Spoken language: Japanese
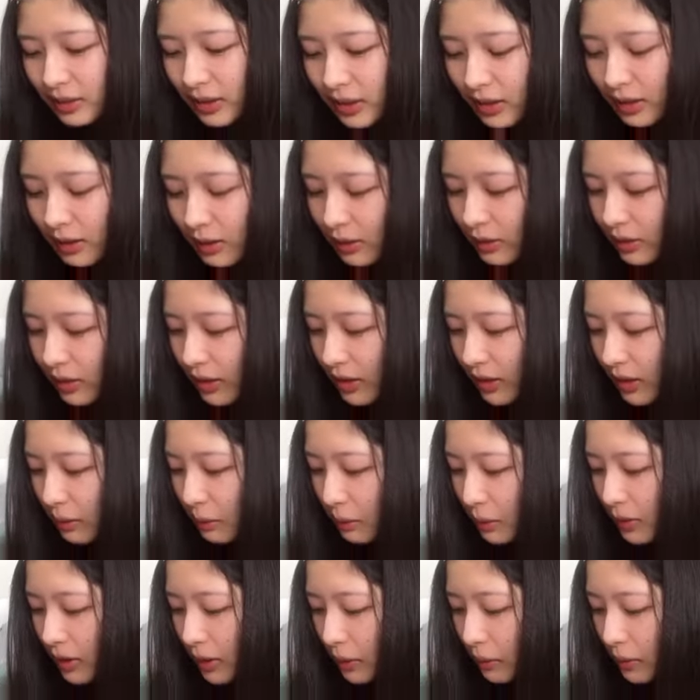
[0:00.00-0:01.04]
基本的
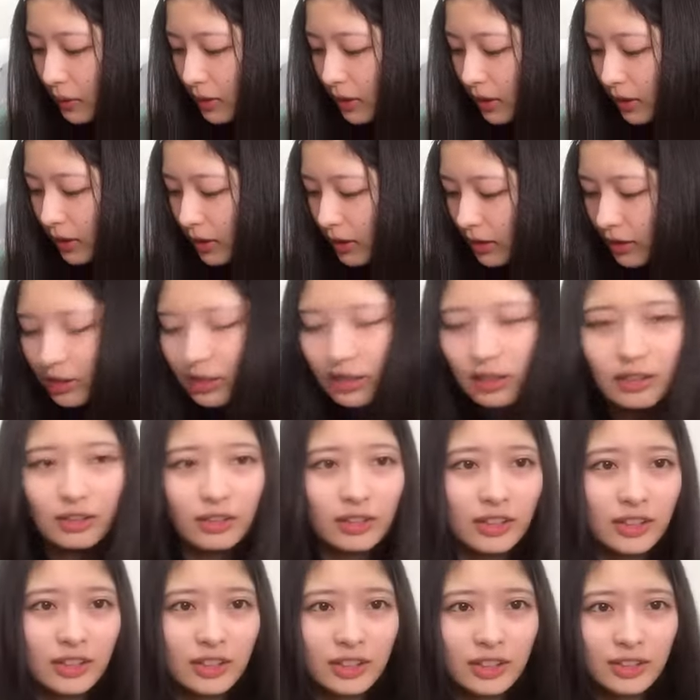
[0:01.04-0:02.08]
ボサボサですから
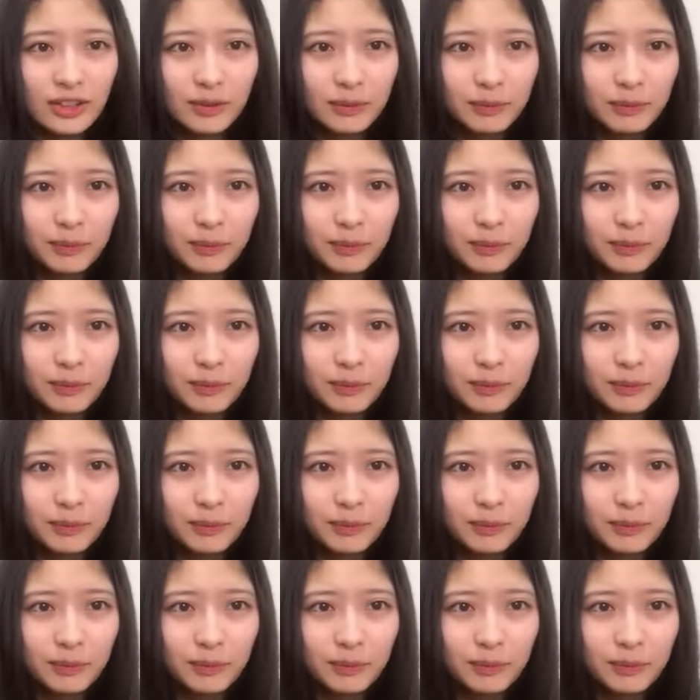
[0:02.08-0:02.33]
私